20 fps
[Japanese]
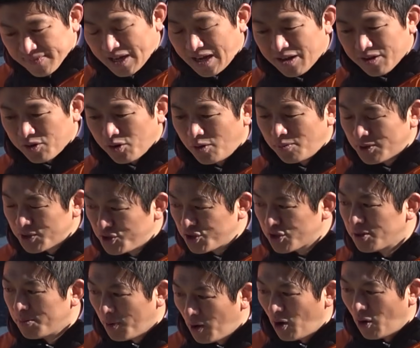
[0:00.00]
学校も
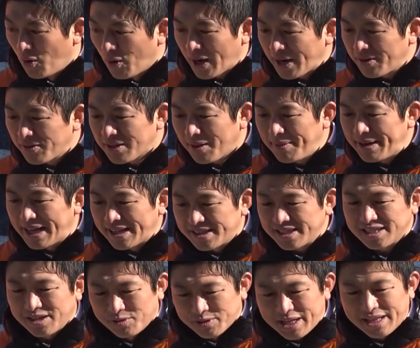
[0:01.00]
塾もお金のためにやっ
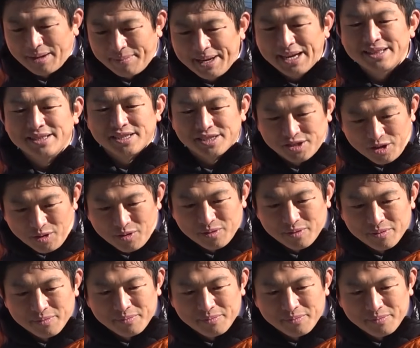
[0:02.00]
てちゃ本当はダメなんですよ。